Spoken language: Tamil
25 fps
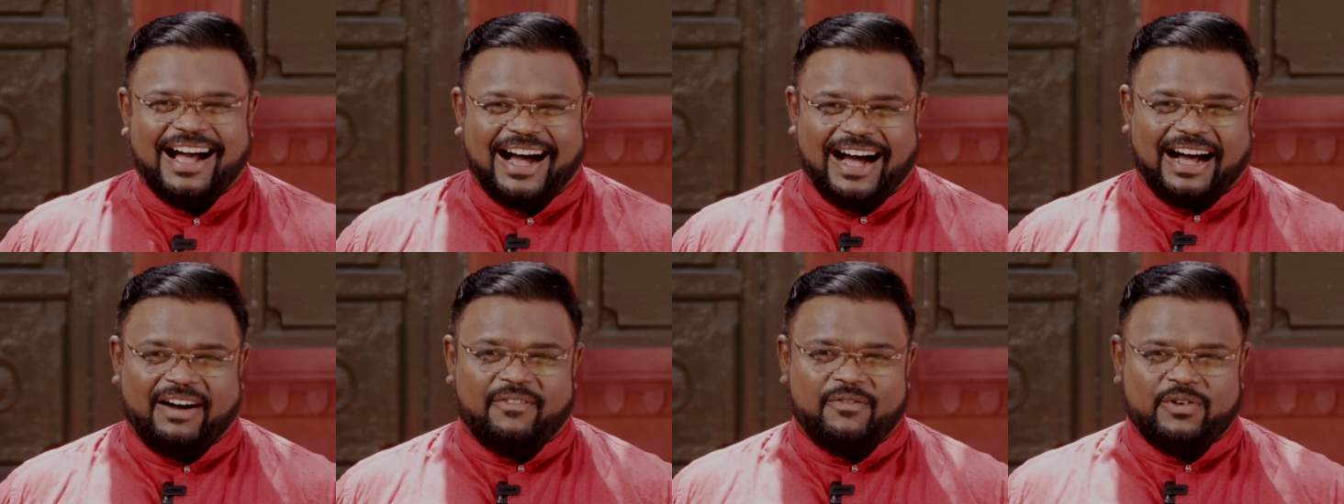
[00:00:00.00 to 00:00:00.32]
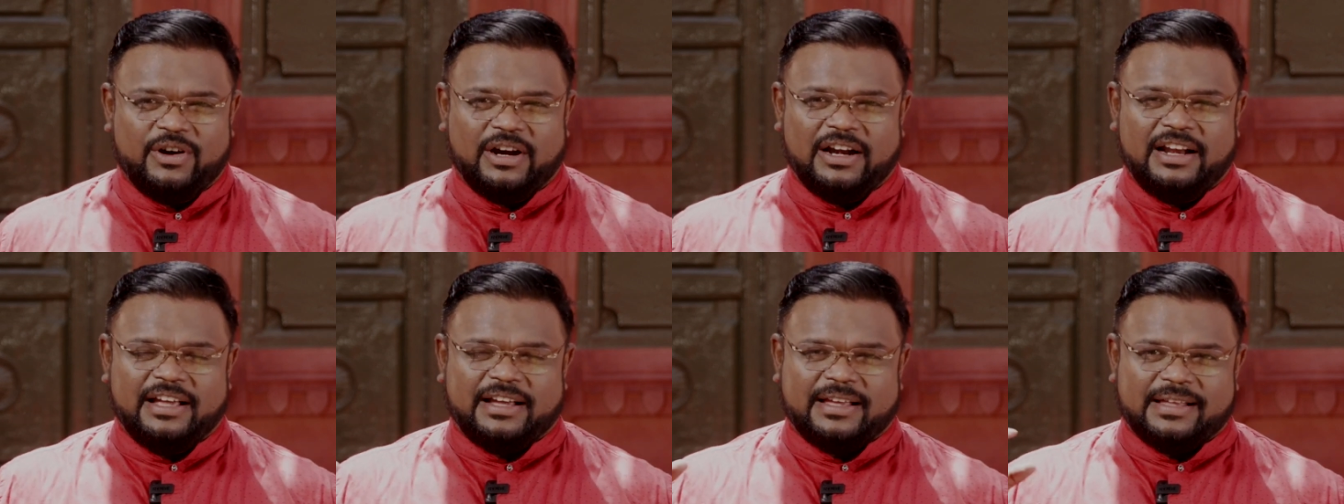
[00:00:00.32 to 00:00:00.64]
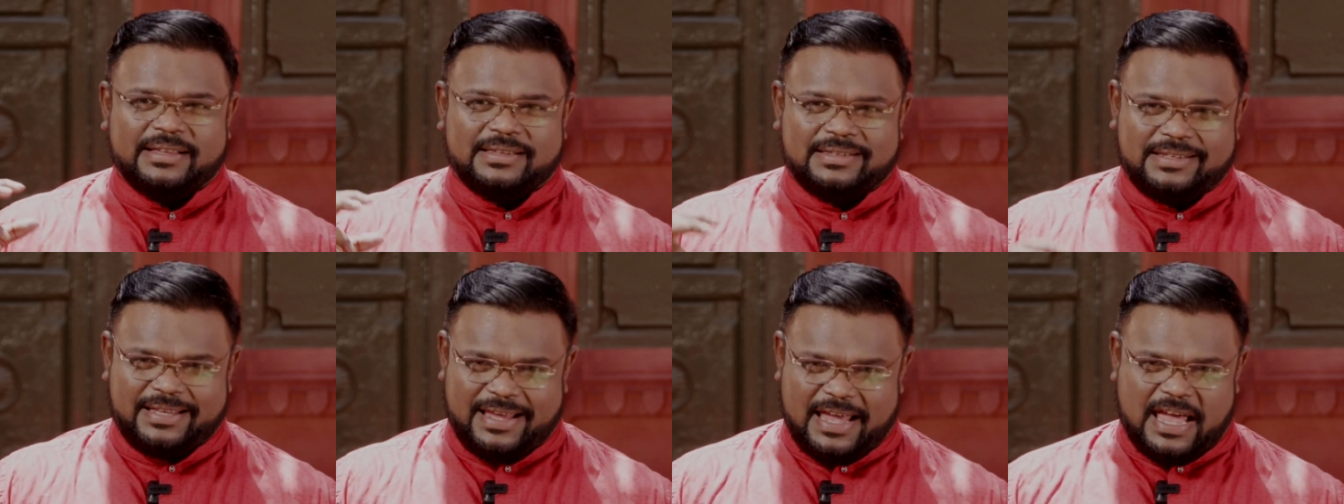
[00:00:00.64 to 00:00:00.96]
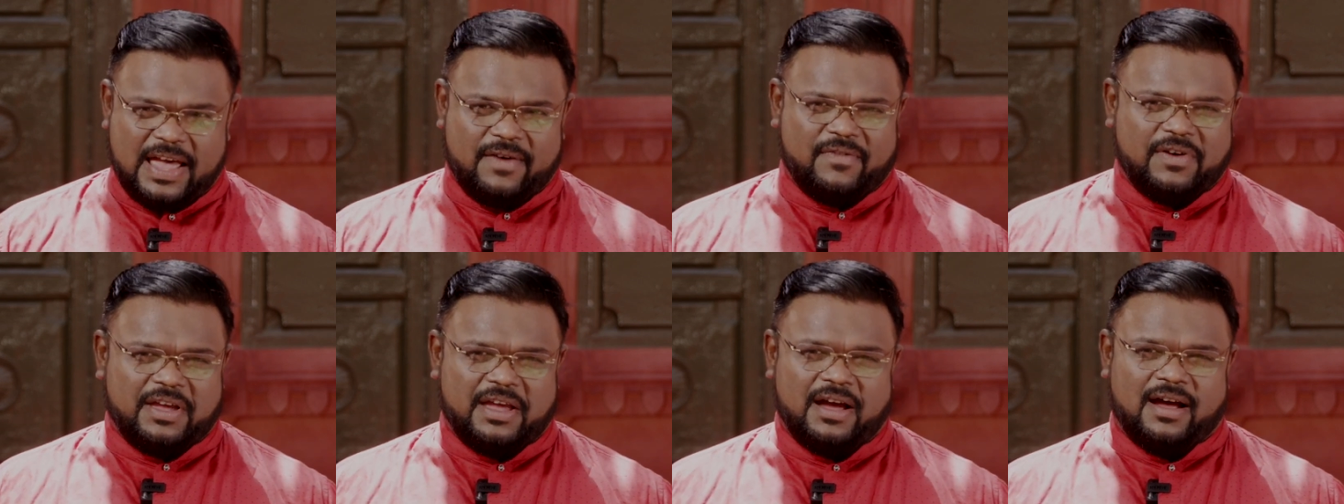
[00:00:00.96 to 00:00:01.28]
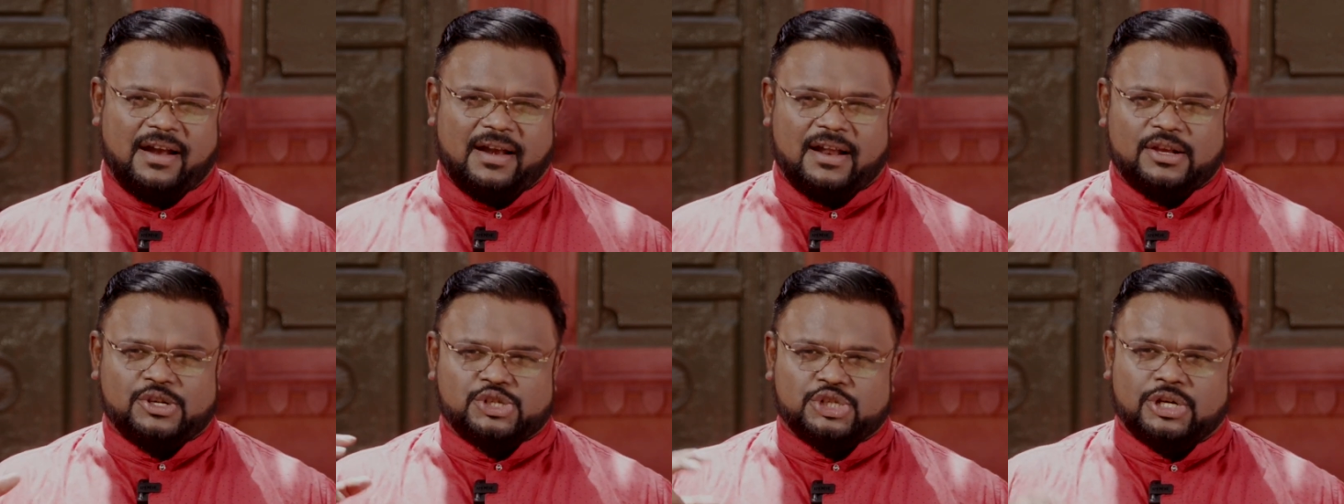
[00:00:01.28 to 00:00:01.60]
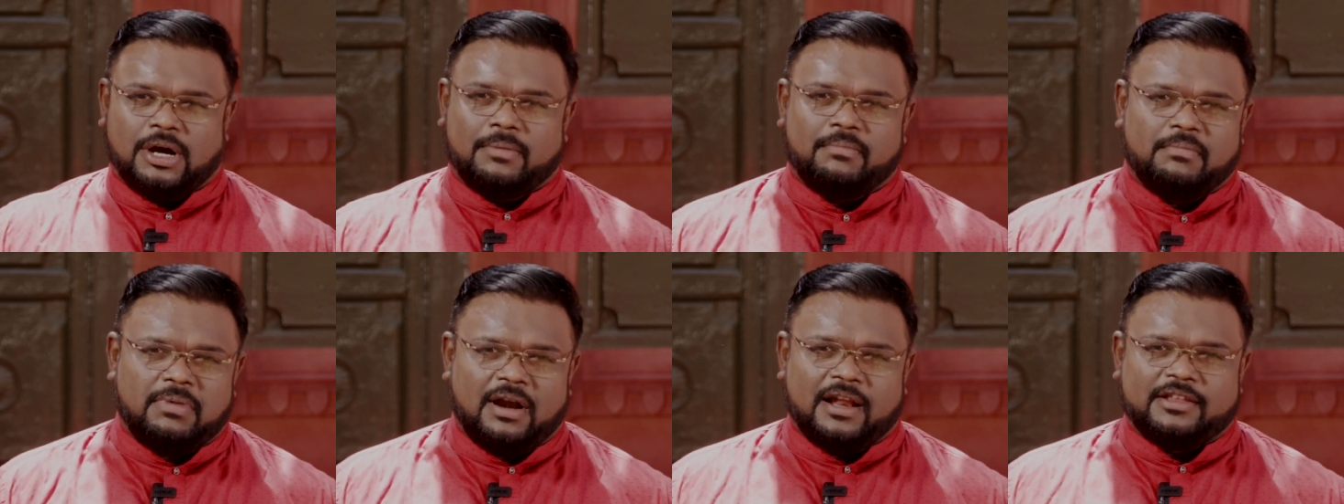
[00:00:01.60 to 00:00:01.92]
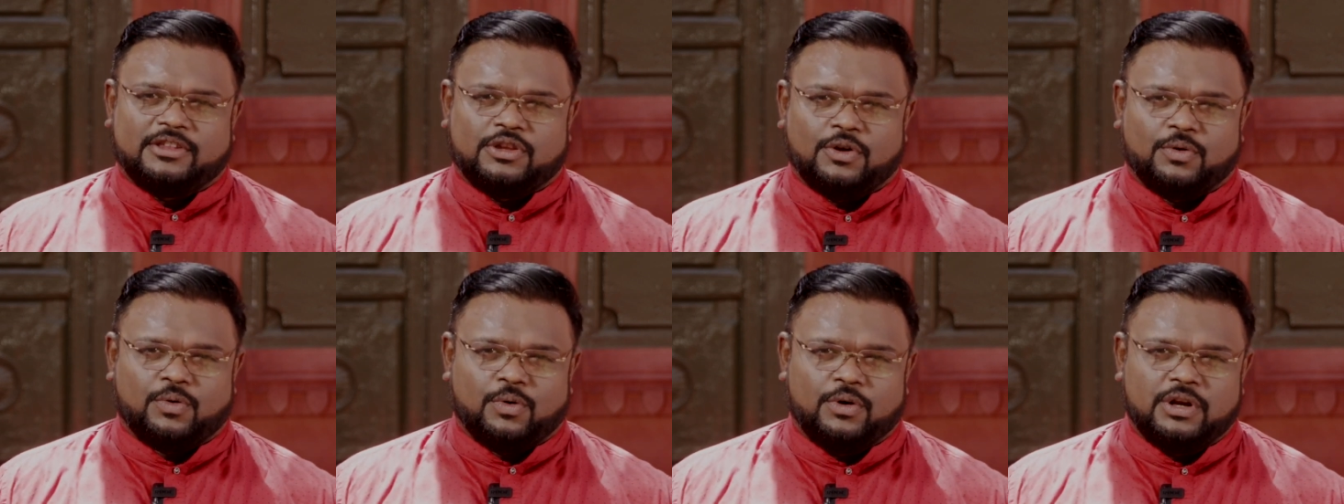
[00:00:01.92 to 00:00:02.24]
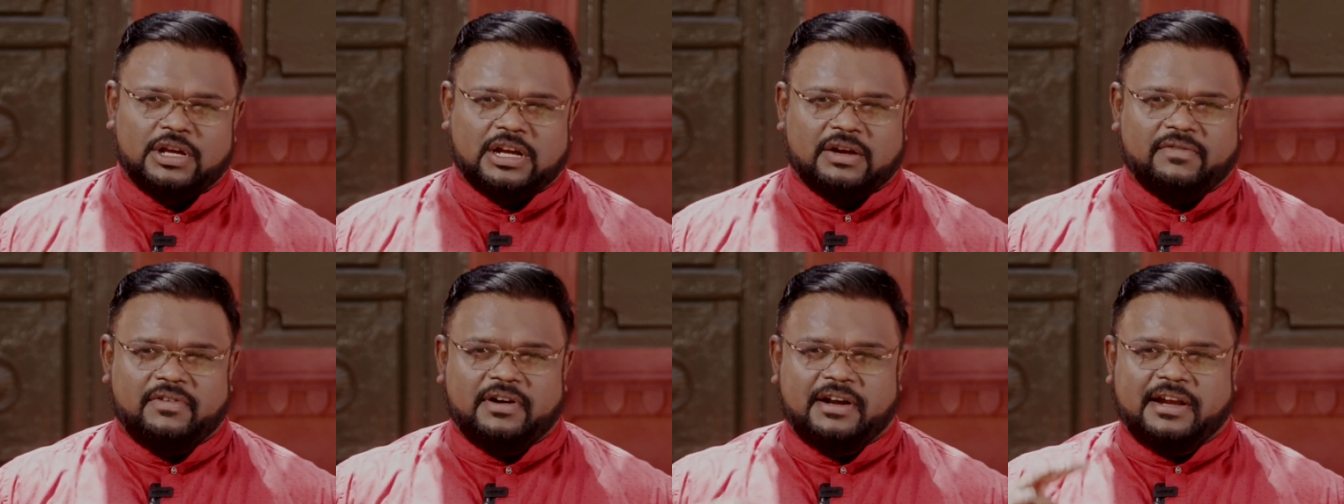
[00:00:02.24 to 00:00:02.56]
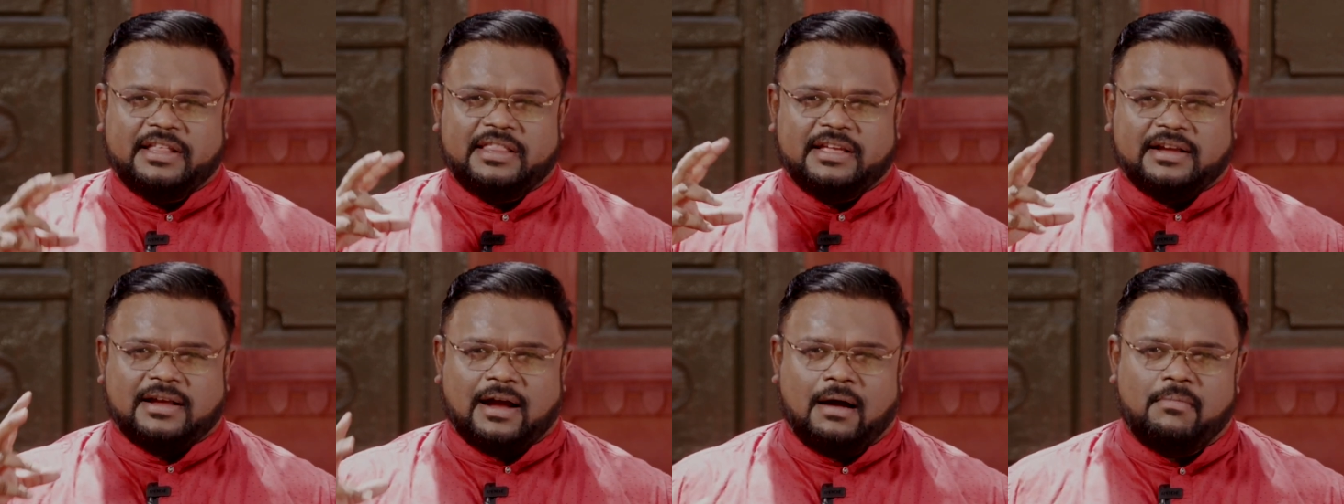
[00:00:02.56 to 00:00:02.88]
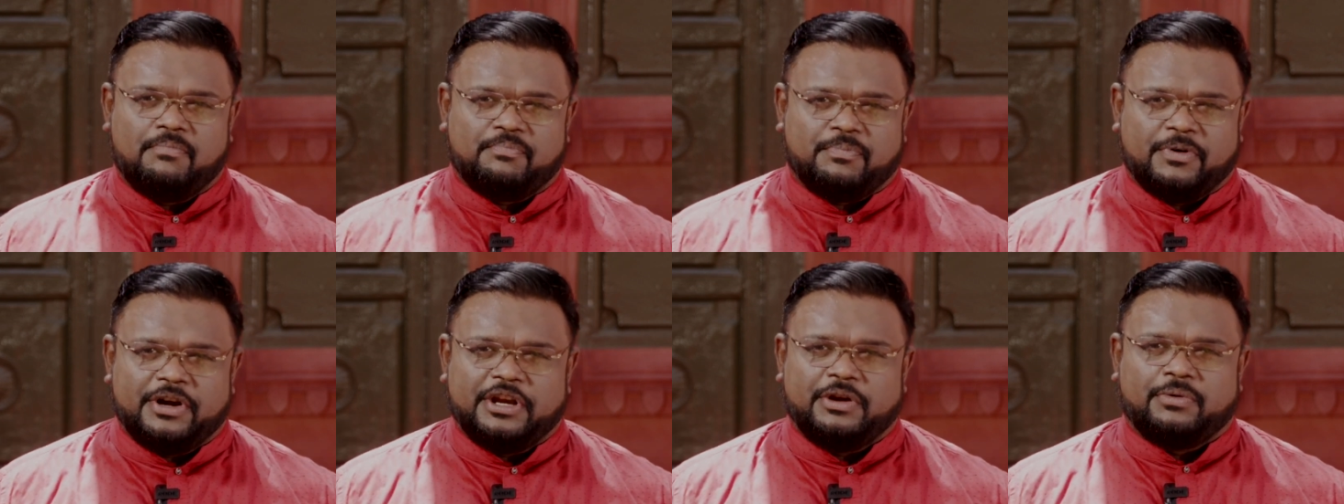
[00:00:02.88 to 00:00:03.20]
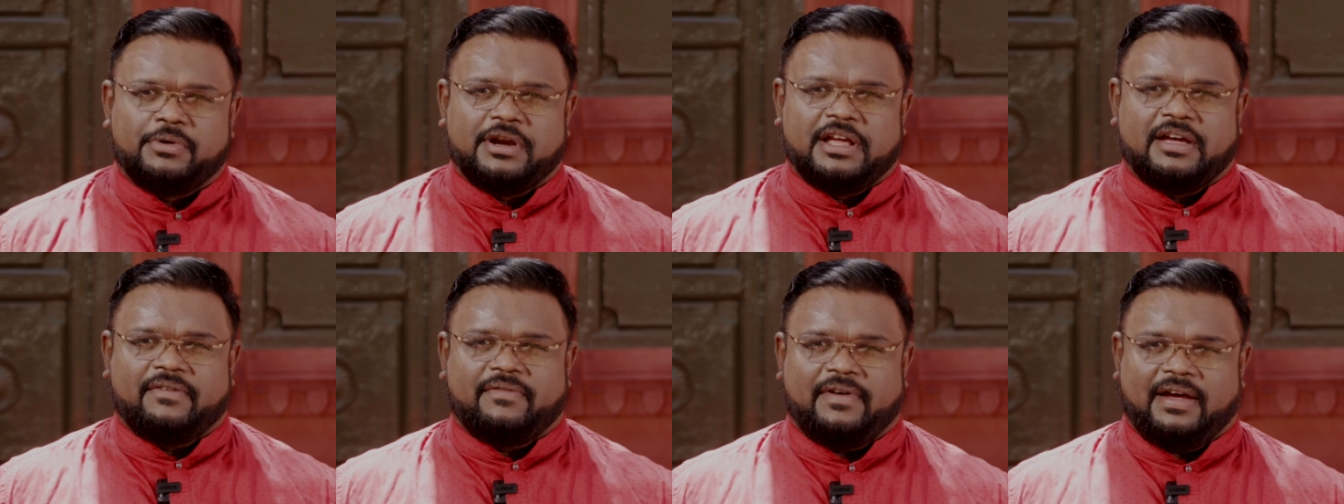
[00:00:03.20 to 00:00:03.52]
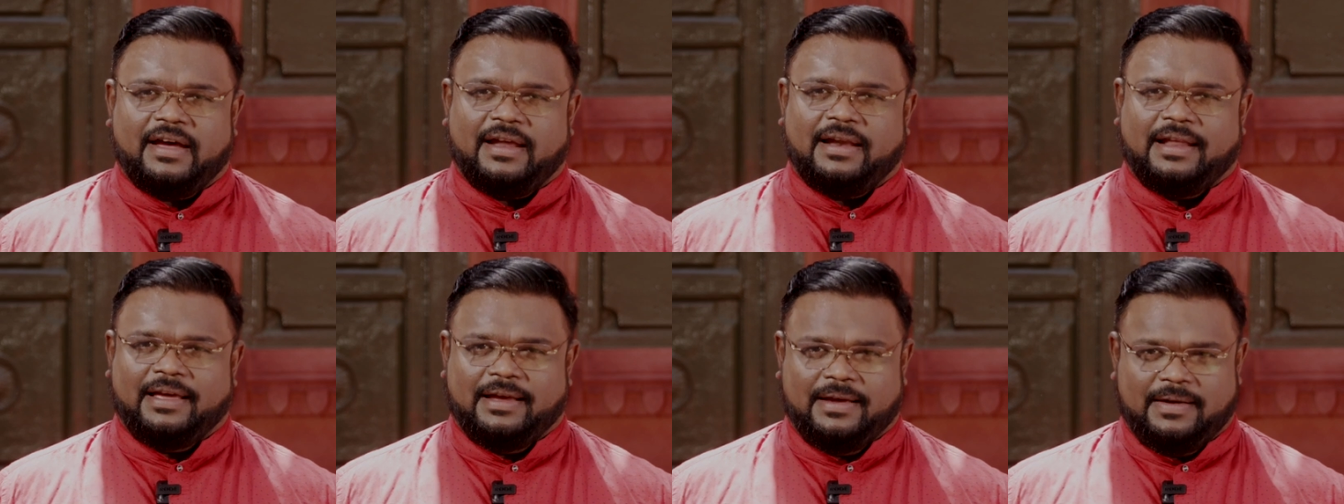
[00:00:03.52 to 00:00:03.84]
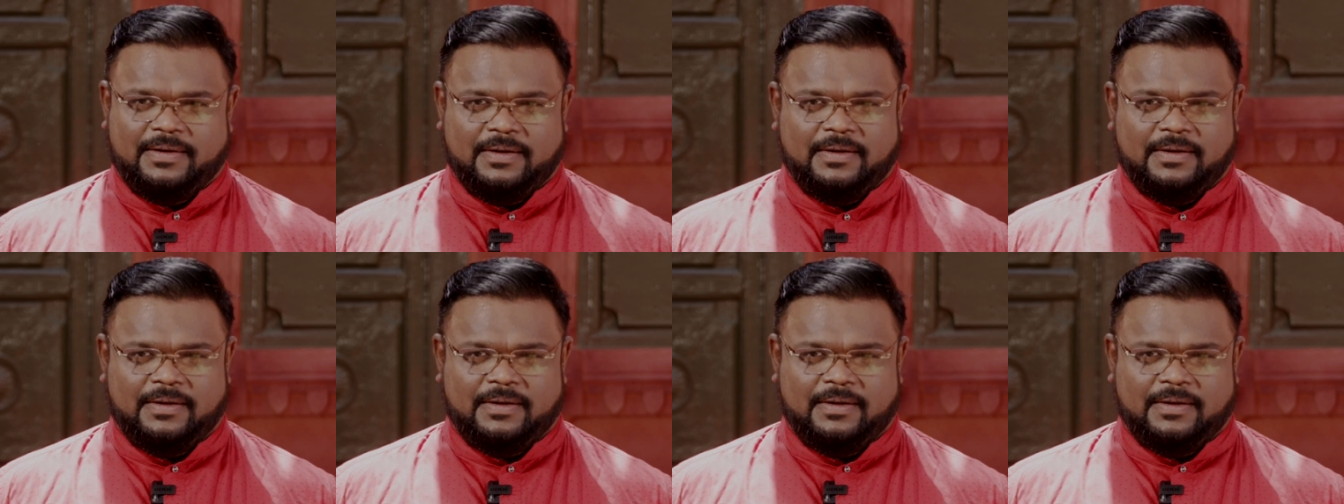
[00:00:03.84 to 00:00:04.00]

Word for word: அவங்களுக்கு தேவையான சம்பளத்தை கொடுக்க வேண்டியது கம்பெனியுடைய வேலை